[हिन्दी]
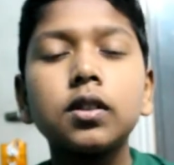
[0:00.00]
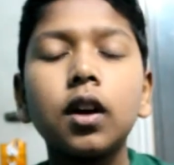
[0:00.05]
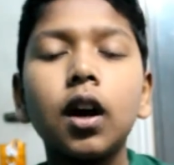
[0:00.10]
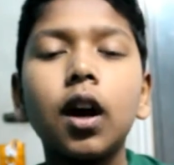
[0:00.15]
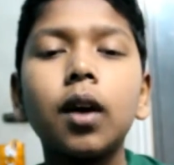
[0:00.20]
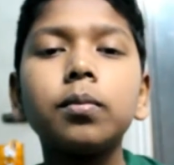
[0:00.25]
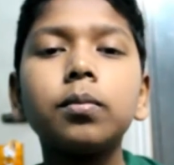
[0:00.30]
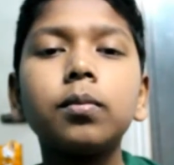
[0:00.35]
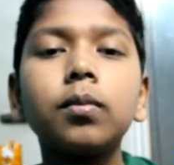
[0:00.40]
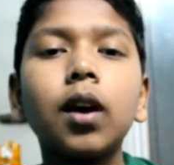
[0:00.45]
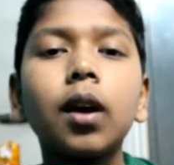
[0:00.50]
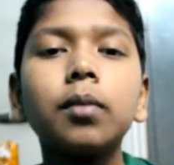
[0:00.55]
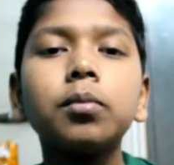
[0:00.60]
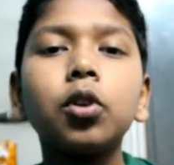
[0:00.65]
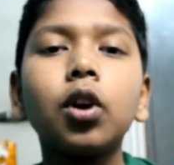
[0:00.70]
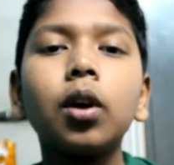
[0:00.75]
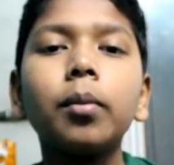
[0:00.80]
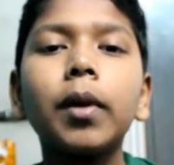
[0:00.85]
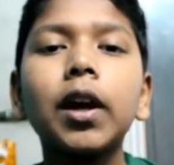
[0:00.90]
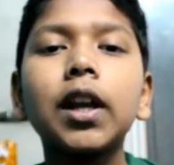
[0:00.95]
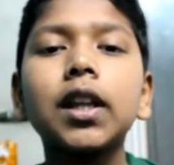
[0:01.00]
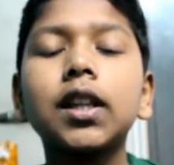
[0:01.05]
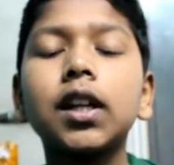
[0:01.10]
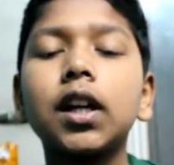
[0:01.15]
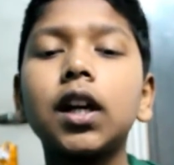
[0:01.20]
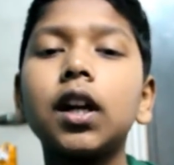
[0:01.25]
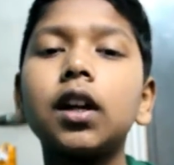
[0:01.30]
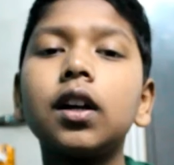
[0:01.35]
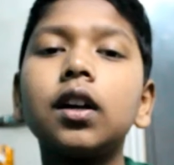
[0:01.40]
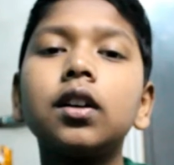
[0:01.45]
अब अब जो हमारा
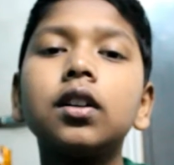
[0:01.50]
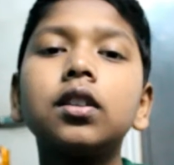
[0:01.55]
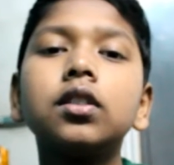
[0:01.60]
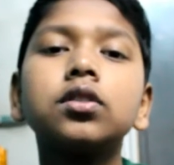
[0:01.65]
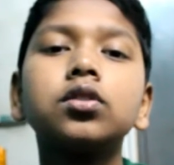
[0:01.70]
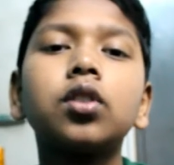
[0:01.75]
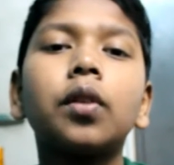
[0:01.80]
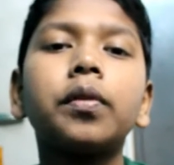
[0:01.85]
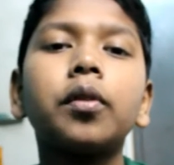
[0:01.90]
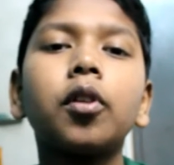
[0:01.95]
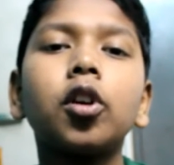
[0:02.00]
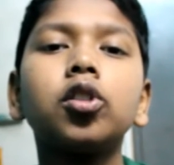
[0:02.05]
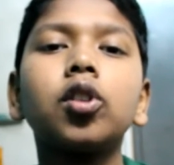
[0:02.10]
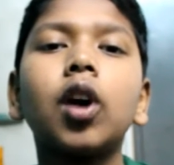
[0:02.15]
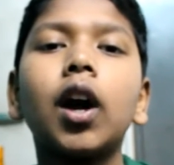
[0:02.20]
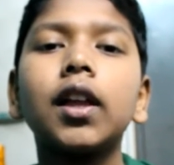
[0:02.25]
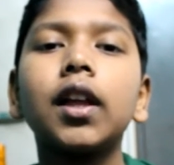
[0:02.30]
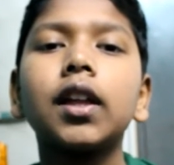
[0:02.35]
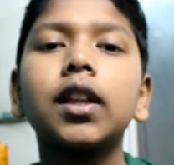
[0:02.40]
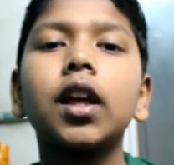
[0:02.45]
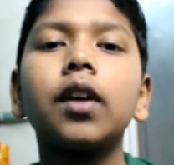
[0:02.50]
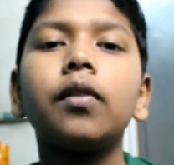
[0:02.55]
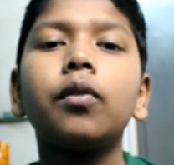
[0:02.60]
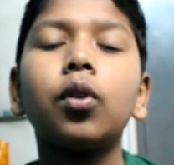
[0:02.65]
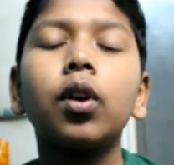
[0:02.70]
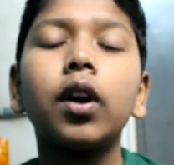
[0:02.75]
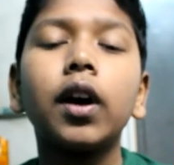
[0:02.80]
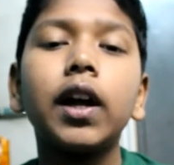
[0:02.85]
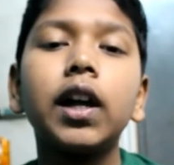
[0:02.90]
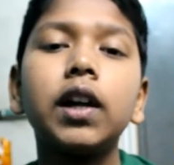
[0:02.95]
थर्ड सॉफ्टवेयर जो आ जाता है वो
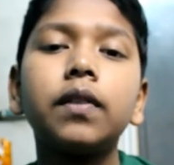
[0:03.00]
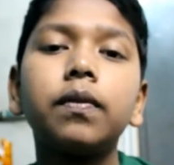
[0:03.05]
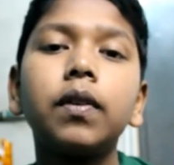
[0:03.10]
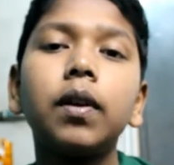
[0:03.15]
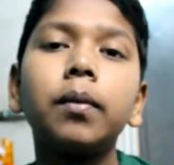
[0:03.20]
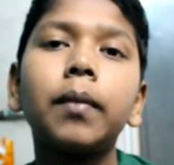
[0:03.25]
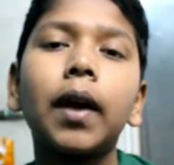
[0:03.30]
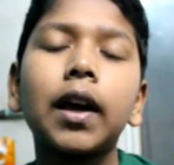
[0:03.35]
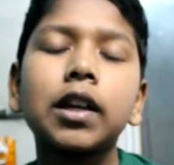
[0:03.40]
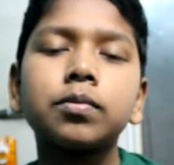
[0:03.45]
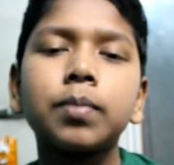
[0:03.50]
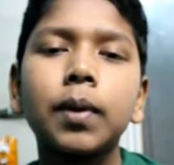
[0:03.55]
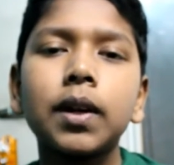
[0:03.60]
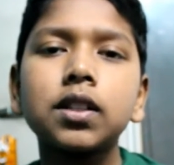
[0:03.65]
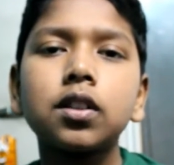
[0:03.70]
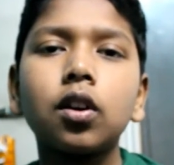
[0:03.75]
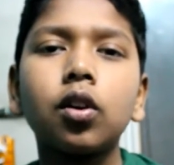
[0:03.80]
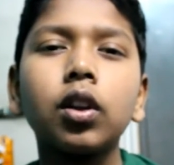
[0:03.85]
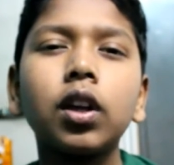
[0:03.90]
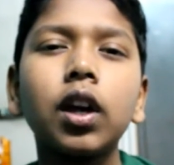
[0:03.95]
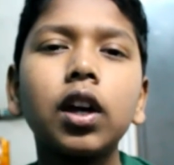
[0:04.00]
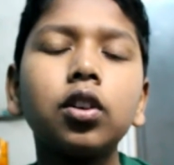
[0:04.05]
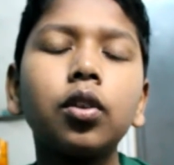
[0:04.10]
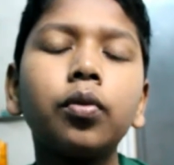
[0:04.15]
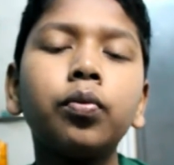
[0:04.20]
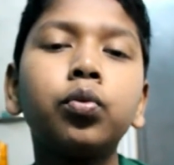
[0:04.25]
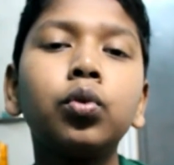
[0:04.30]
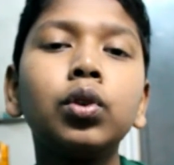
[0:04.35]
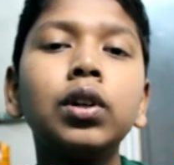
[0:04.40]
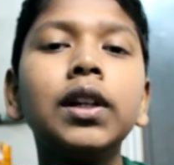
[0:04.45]
है हिट फिल्म एक्सप्रेस और ये जो
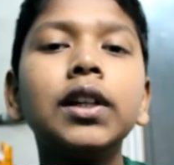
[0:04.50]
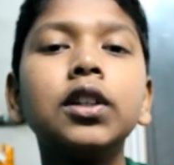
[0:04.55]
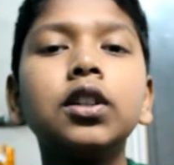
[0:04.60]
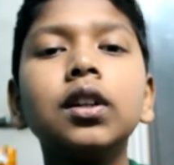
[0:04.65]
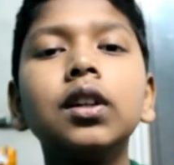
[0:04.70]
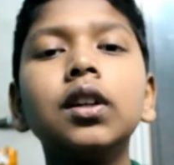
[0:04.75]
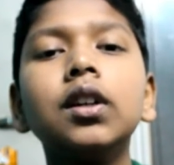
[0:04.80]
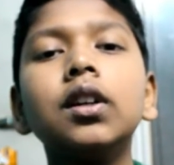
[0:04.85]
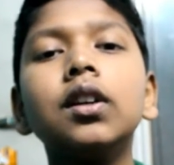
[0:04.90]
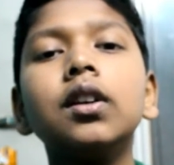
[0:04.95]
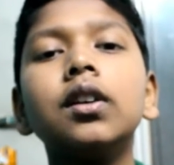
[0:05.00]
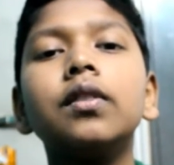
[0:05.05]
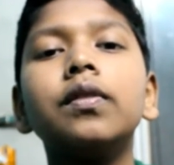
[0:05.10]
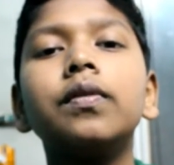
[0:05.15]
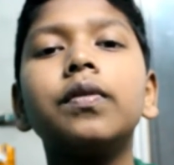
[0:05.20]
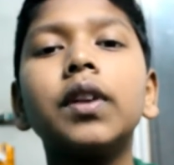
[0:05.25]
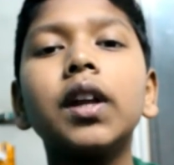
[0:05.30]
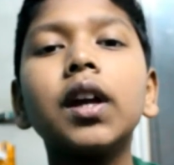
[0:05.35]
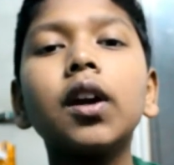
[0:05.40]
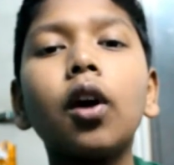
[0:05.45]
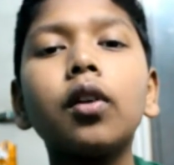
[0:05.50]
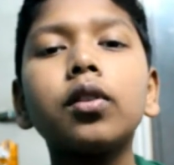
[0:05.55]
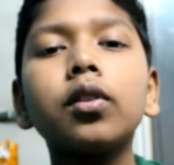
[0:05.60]
फुल्ली फ्री ऑफ